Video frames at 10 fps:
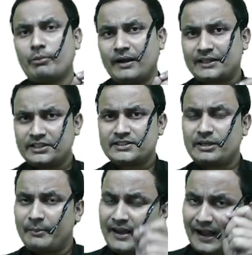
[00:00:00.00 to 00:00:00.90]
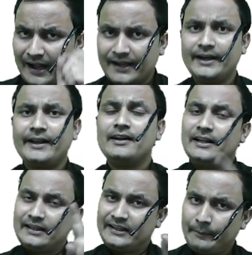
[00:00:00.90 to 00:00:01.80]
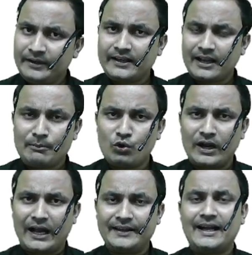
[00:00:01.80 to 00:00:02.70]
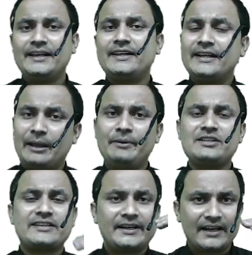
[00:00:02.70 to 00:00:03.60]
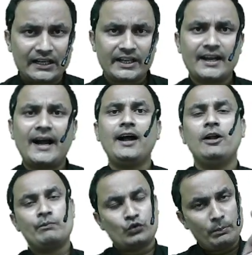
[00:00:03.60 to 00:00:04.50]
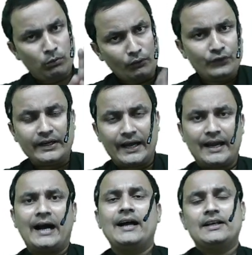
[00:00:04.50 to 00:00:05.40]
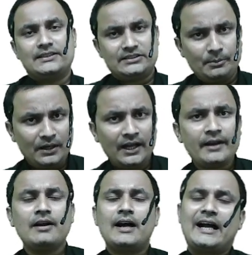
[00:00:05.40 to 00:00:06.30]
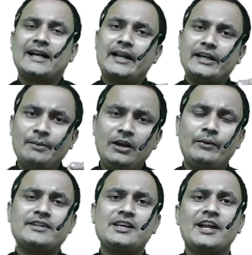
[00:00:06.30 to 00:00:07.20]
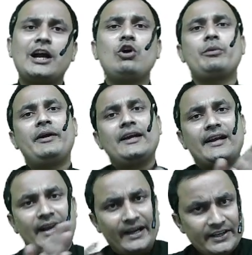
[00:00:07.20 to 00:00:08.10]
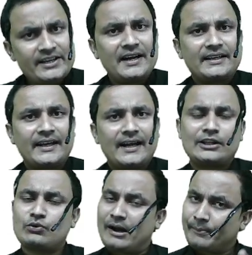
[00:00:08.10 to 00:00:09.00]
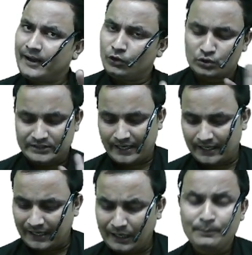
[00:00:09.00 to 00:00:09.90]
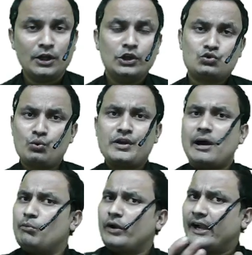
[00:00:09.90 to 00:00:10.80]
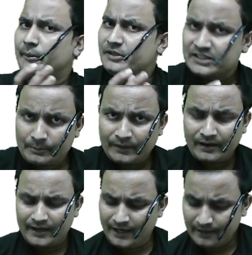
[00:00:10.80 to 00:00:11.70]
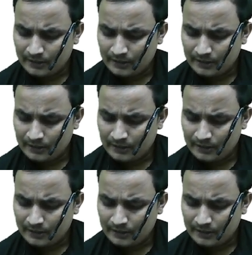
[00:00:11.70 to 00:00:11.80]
बनाते समय अगर डेबिट कम होगा यानी कि डेबिट साइड घटेगा तो प्रॉफिट आएगा सिमिलर अगर रिवेल्युएशन अकाउंट में क्रेडिट घटेगा तो आपका लॉस आएगा अब चूंकि हम लोग एडमिशन पढ़ रहे हैं